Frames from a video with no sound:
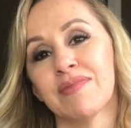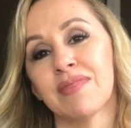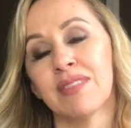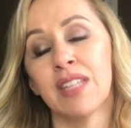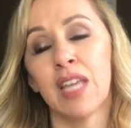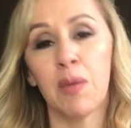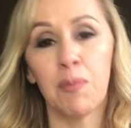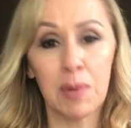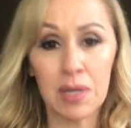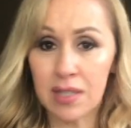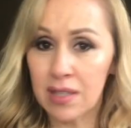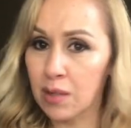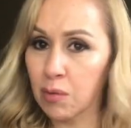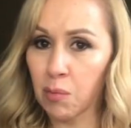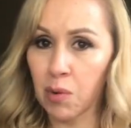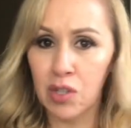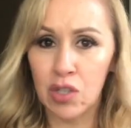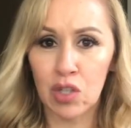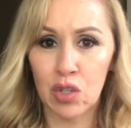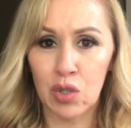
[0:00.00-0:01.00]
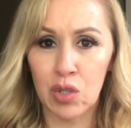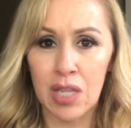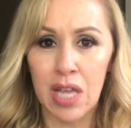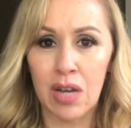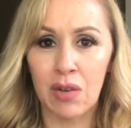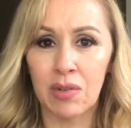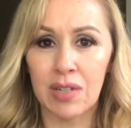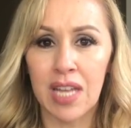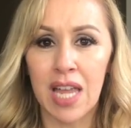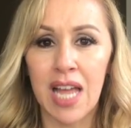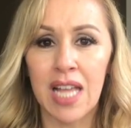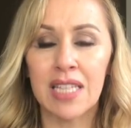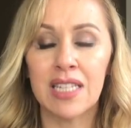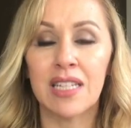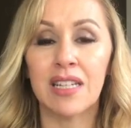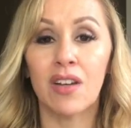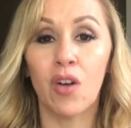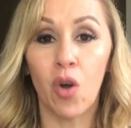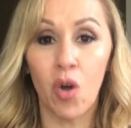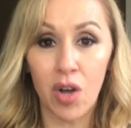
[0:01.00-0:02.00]
De repente você não pode ajudar com
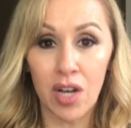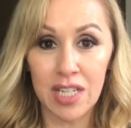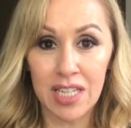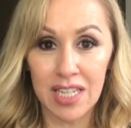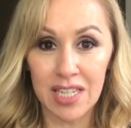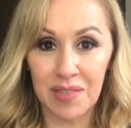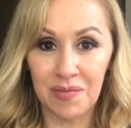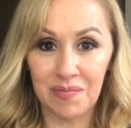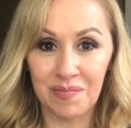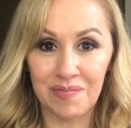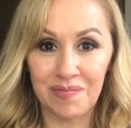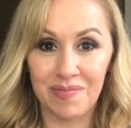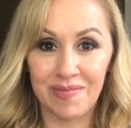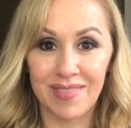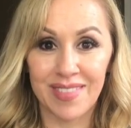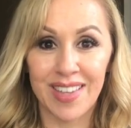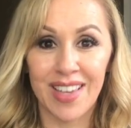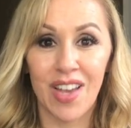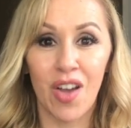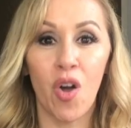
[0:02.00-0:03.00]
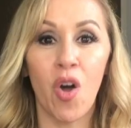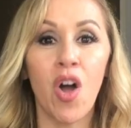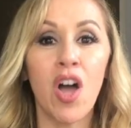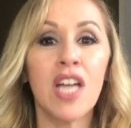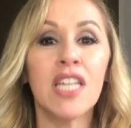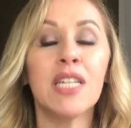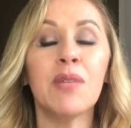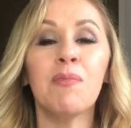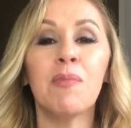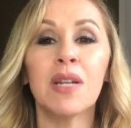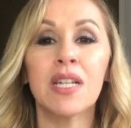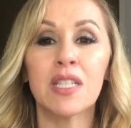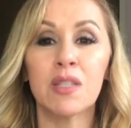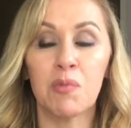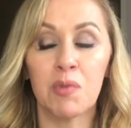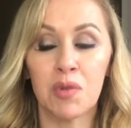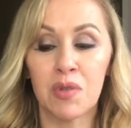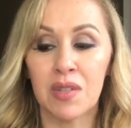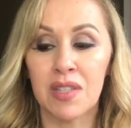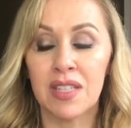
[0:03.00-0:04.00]
nada? Ore, Ore pelas
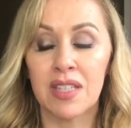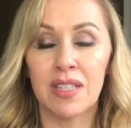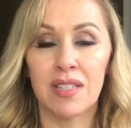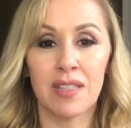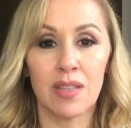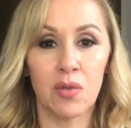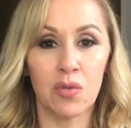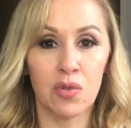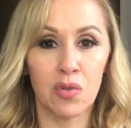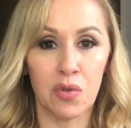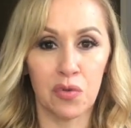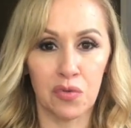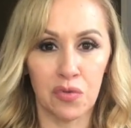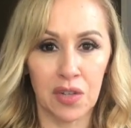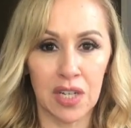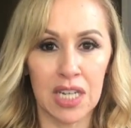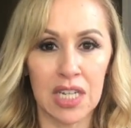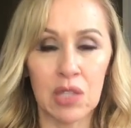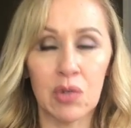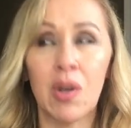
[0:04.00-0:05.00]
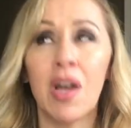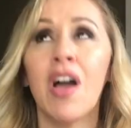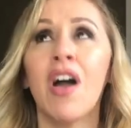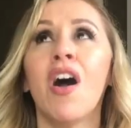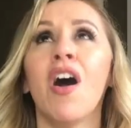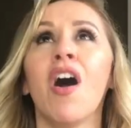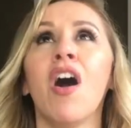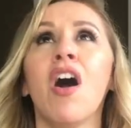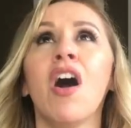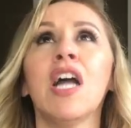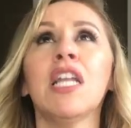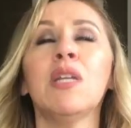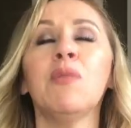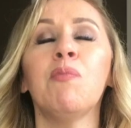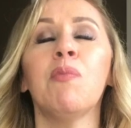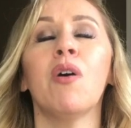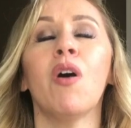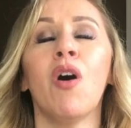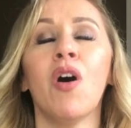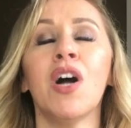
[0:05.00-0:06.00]
pessoas que estão sofrendo. Ore,
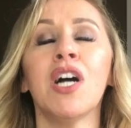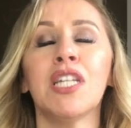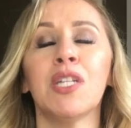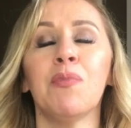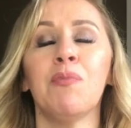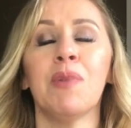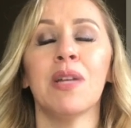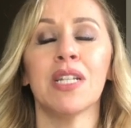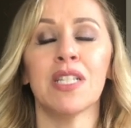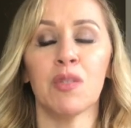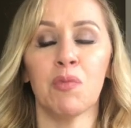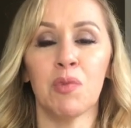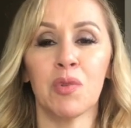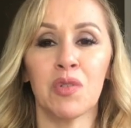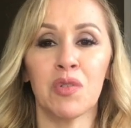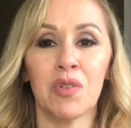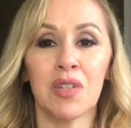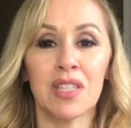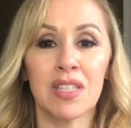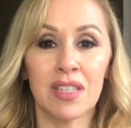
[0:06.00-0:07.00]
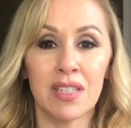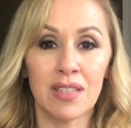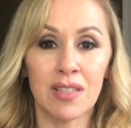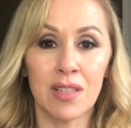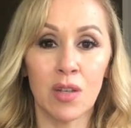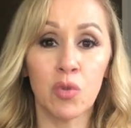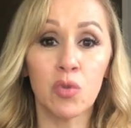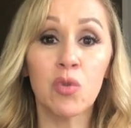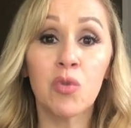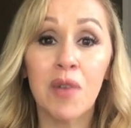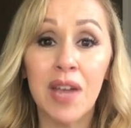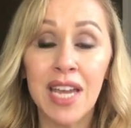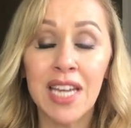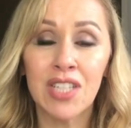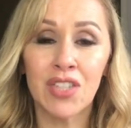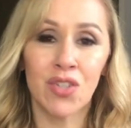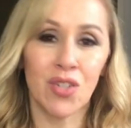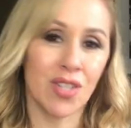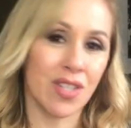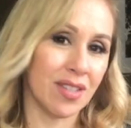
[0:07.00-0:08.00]
ore pelas pessoas que estão
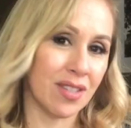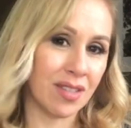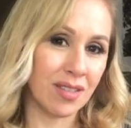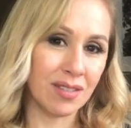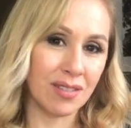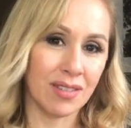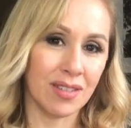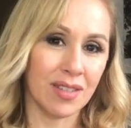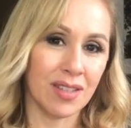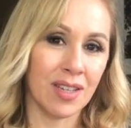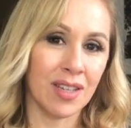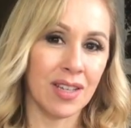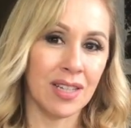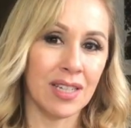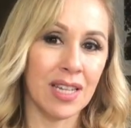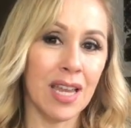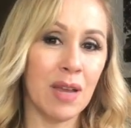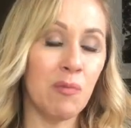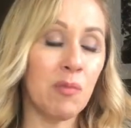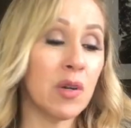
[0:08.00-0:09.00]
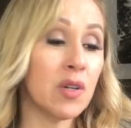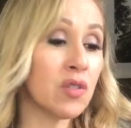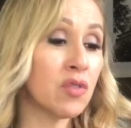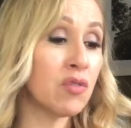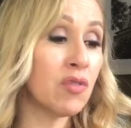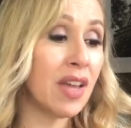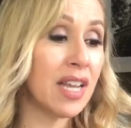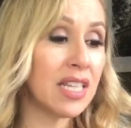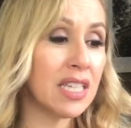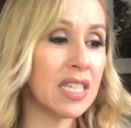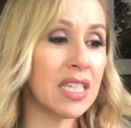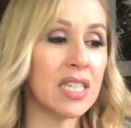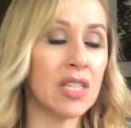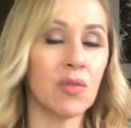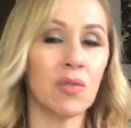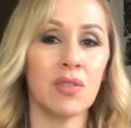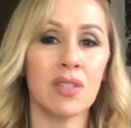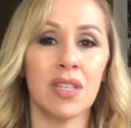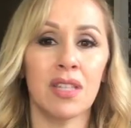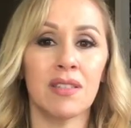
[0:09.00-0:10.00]
doentes. Né, pelos
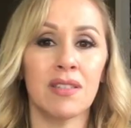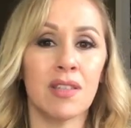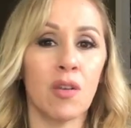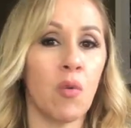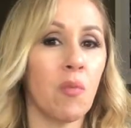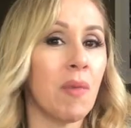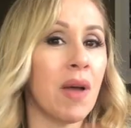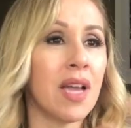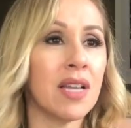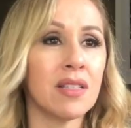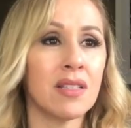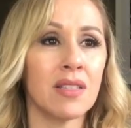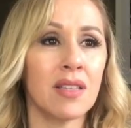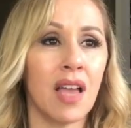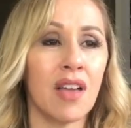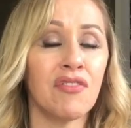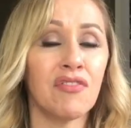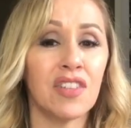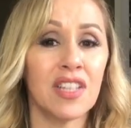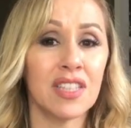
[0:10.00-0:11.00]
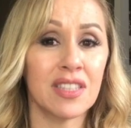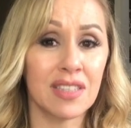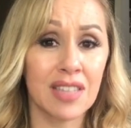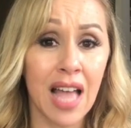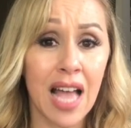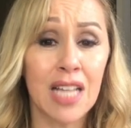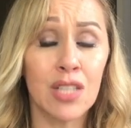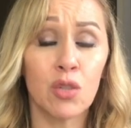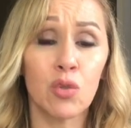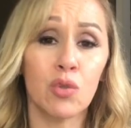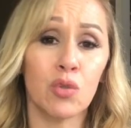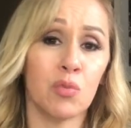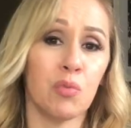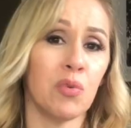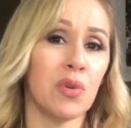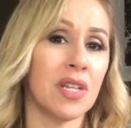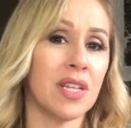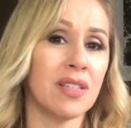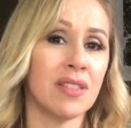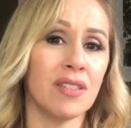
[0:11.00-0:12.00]
velhinhos que são mais afetados
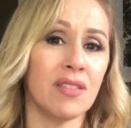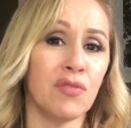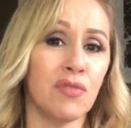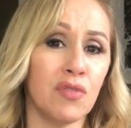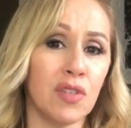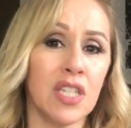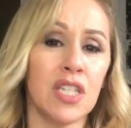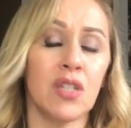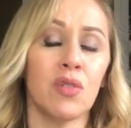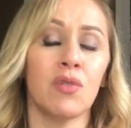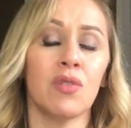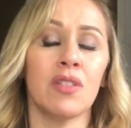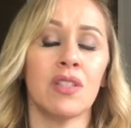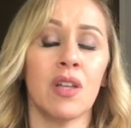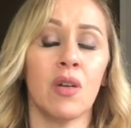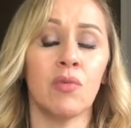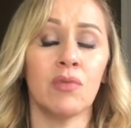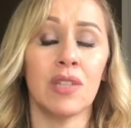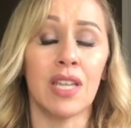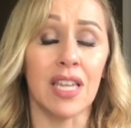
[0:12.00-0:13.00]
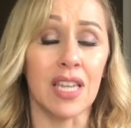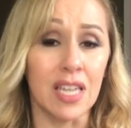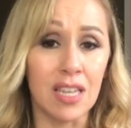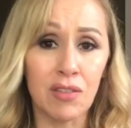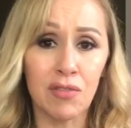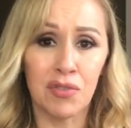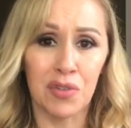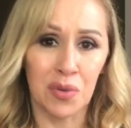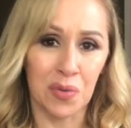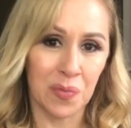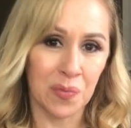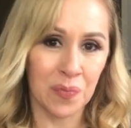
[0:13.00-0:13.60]
por esse vírus tão terrível.